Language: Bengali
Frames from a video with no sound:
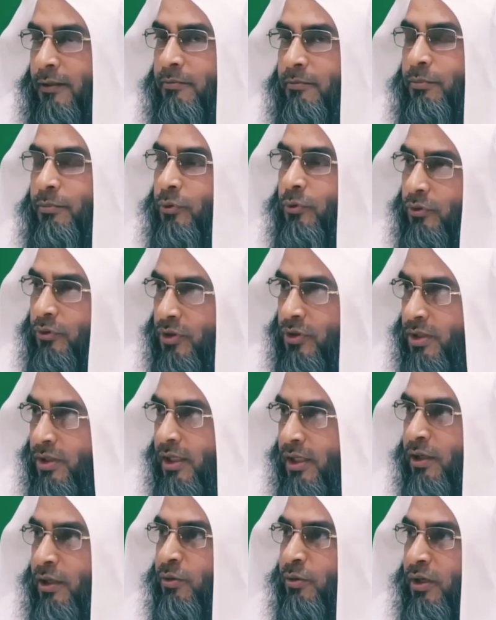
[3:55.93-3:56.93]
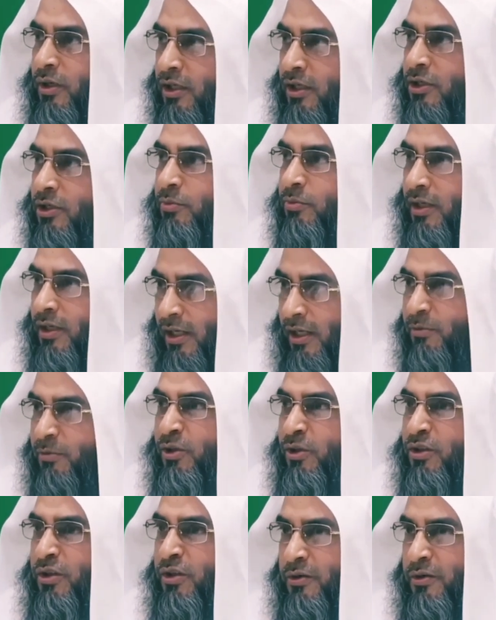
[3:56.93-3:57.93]
পুরুষরাও অনেক সময়
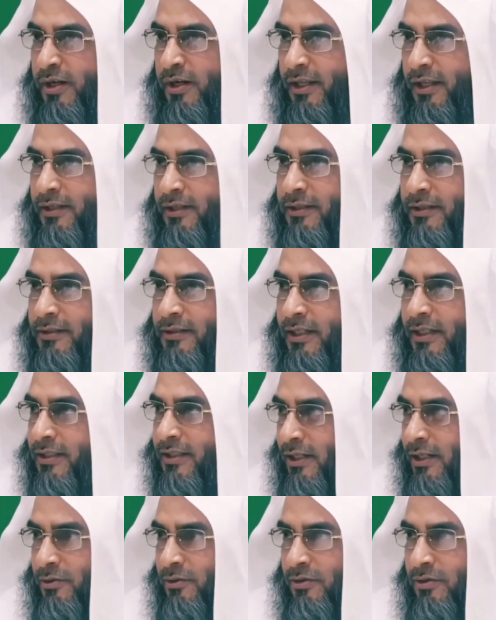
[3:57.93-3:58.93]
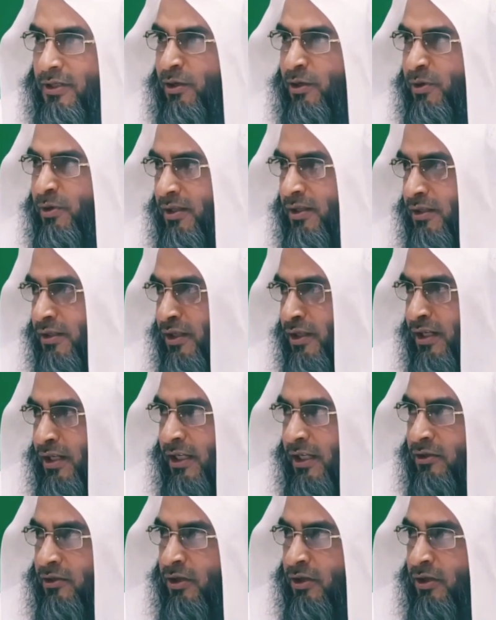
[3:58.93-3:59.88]
গালবন্ধ করে আজকাল সোশ্যাল মিডিয়া দেখছেন একশো